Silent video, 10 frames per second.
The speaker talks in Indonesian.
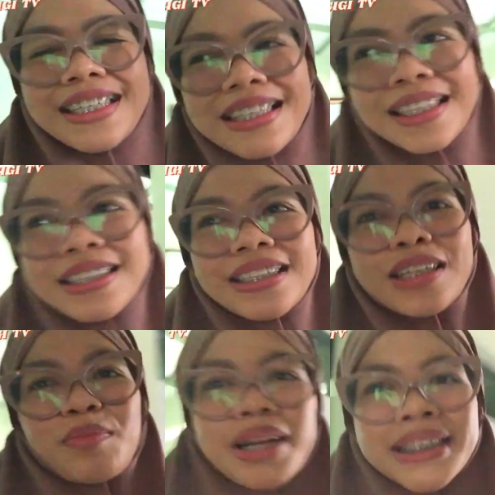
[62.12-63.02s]
jadi
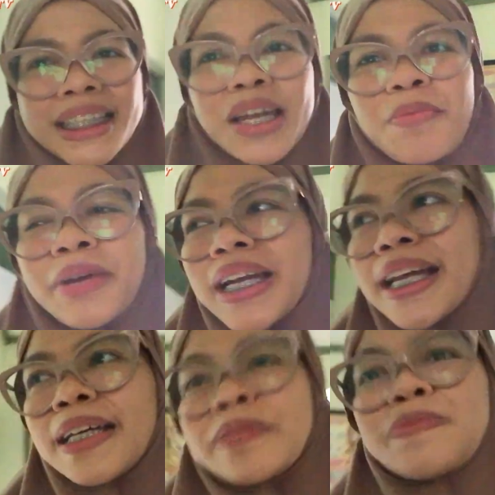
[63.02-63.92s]
pleset nyampe
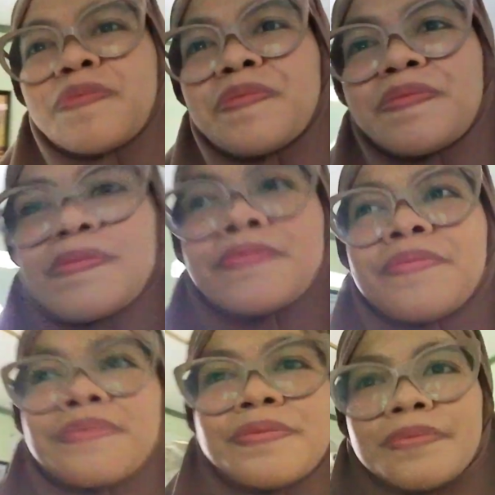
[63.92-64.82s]
lah
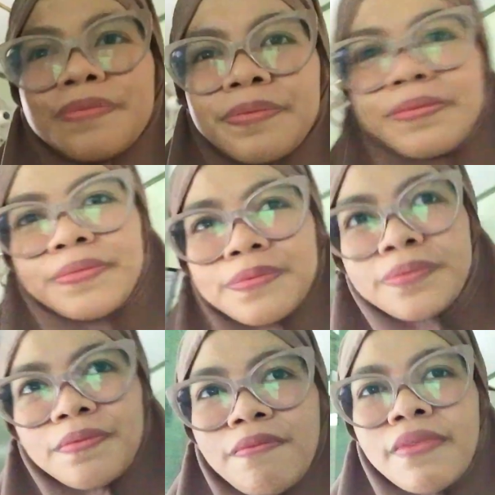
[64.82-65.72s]

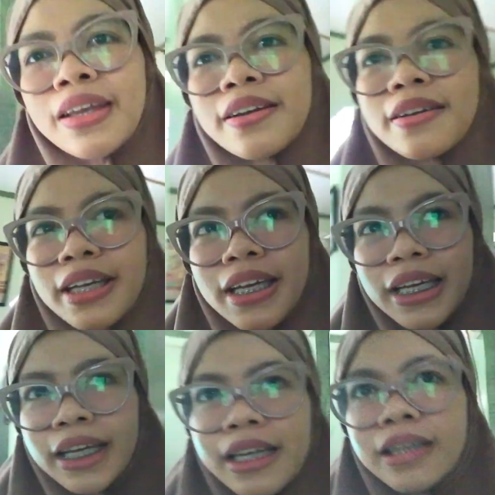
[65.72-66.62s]
Hmm, oke
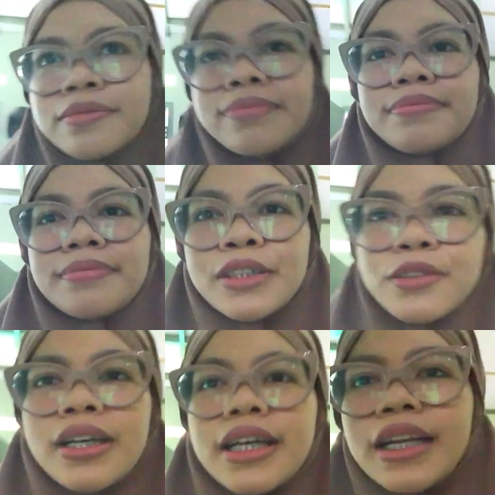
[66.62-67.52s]
okay.
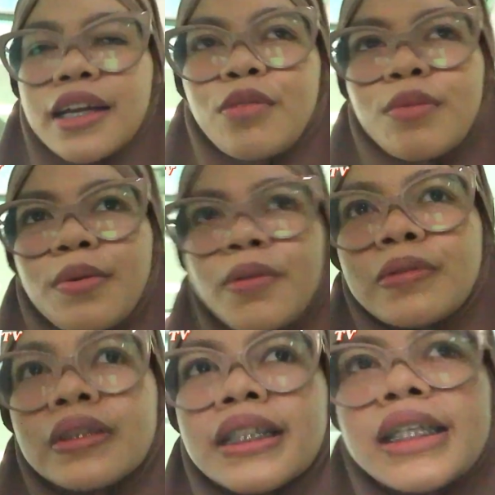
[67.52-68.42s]
masuk ke area rumah
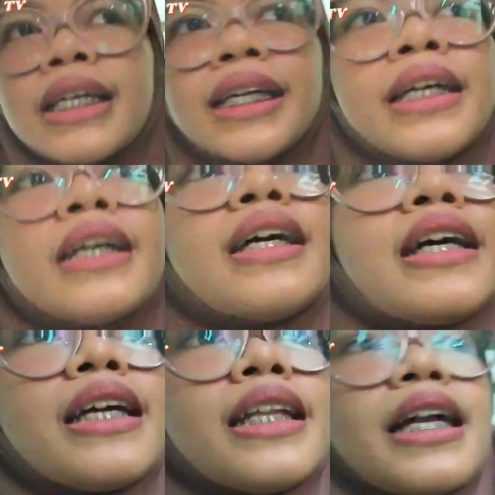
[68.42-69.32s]
produksi
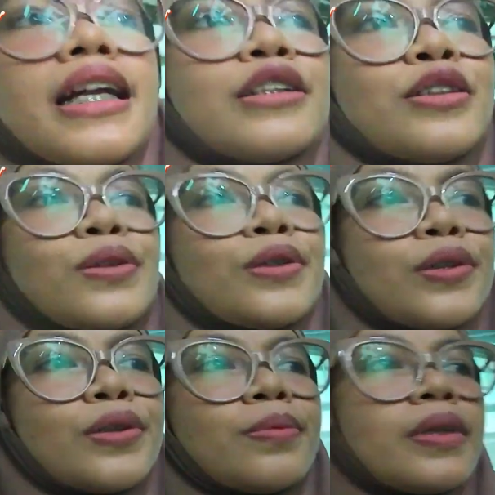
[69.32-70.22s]
kita
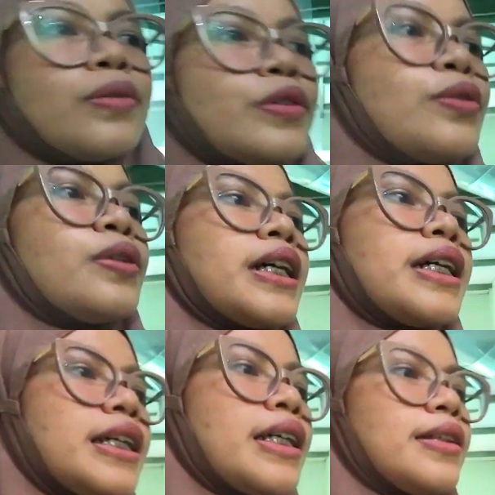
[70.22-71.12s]
langsung menuju
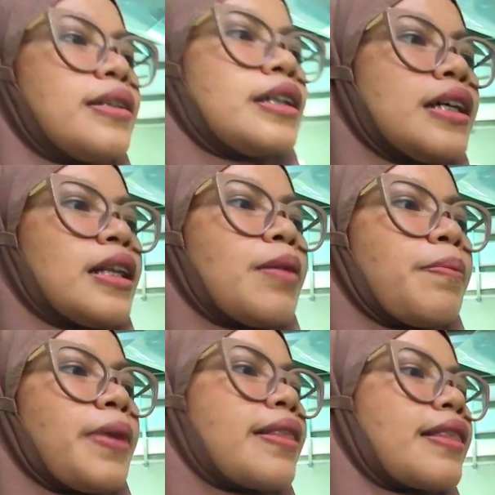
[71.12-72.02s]
ke
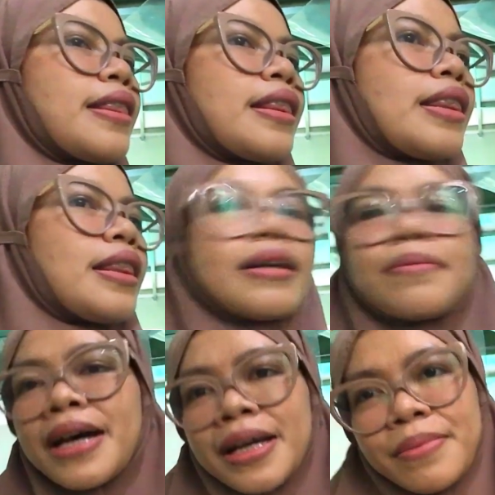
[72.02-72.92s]
tempat
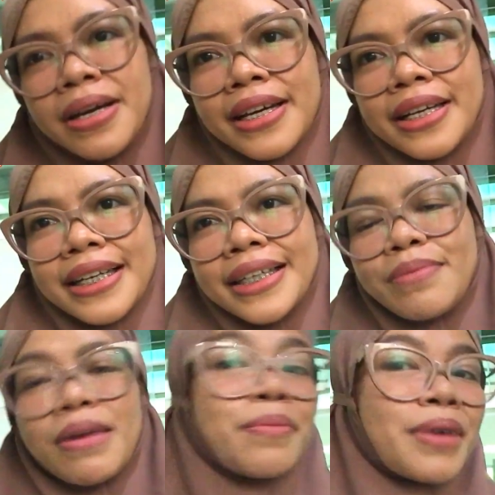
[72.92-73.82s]
bahan-bahan
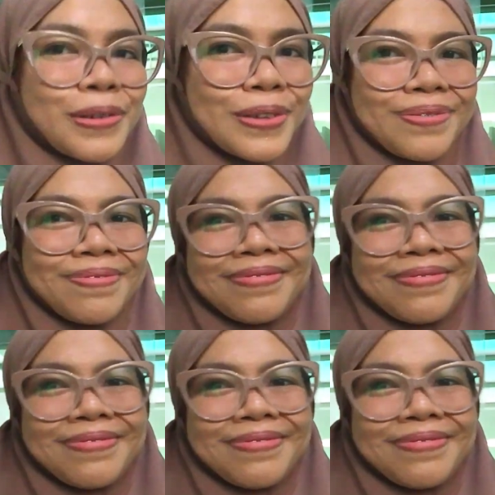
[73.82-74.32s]
bahan baku